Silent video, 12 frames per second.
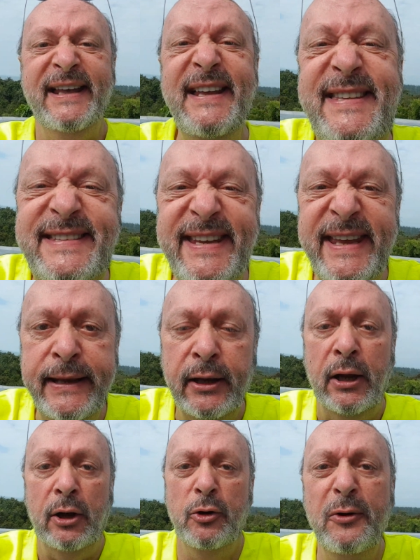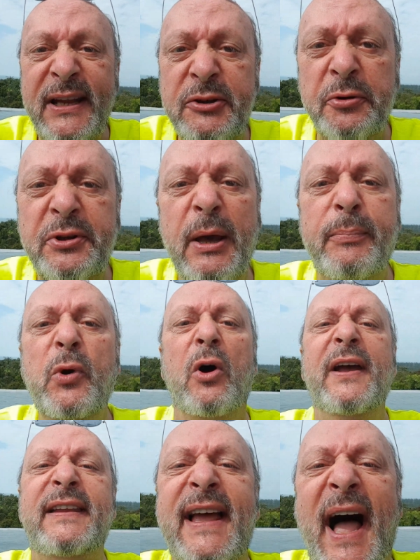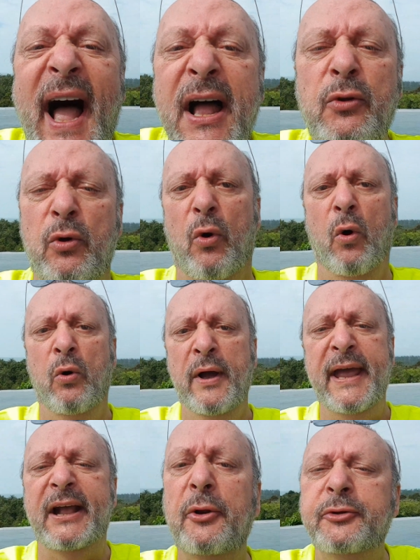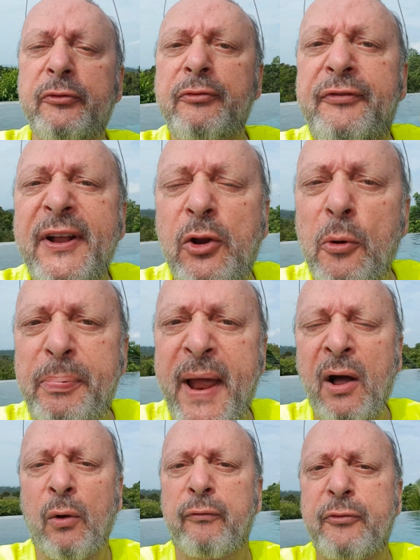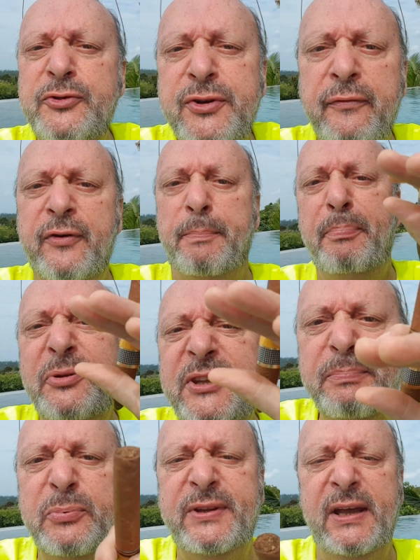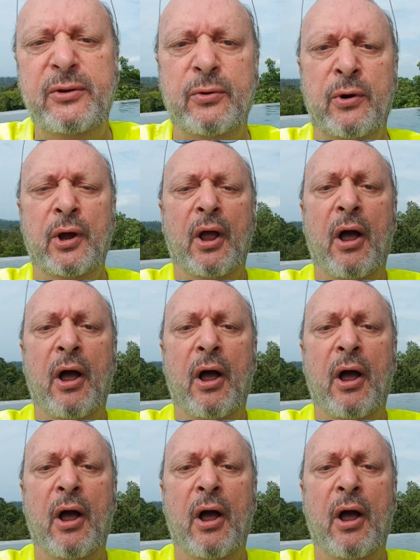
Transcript: Ici, le litre de carburant est à 1 euro. Et quand vous faites le plein, on vous offre la petite bouteille d'eau.